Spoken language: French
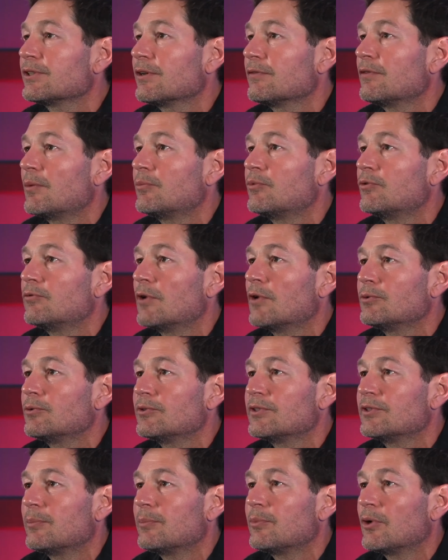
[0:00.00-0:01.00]
que ça va pouvoir
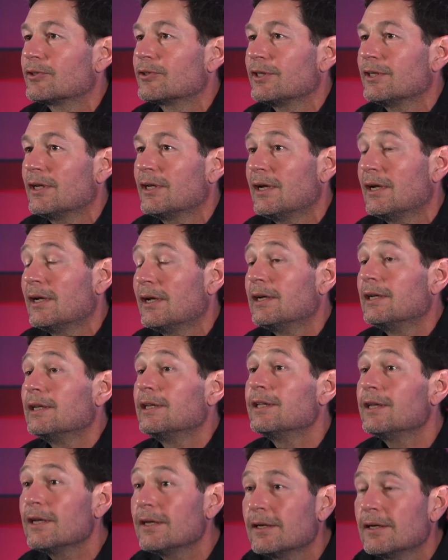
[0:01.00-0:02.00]
nous apporter
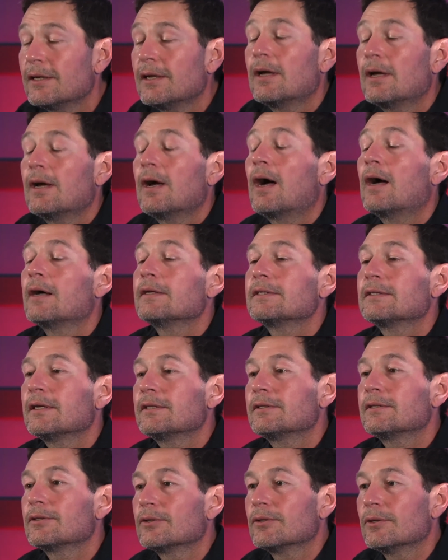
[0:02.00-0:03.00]
liées à
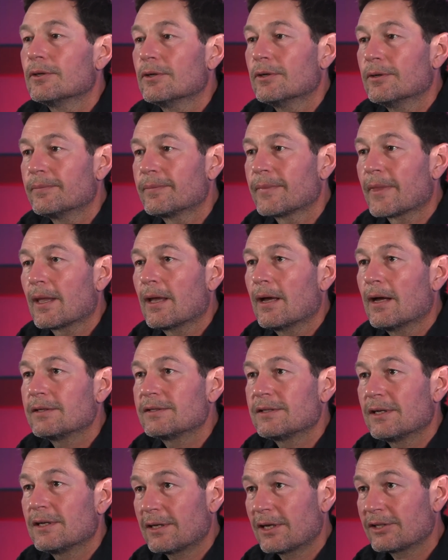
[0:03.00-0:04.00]
cette, à
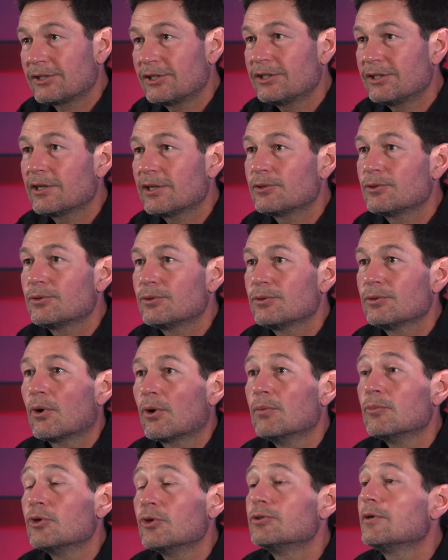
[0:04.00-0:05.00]
cette
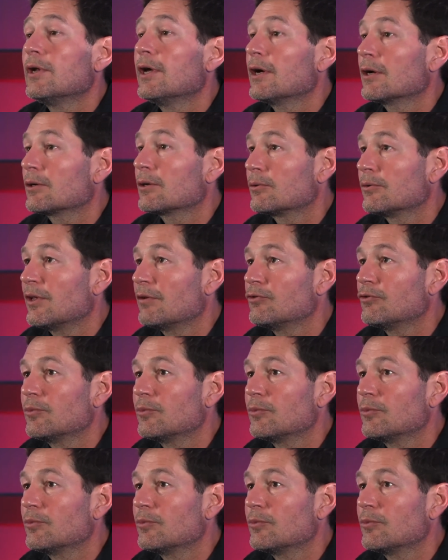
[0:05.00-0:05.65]
architecture modulaire qu'on a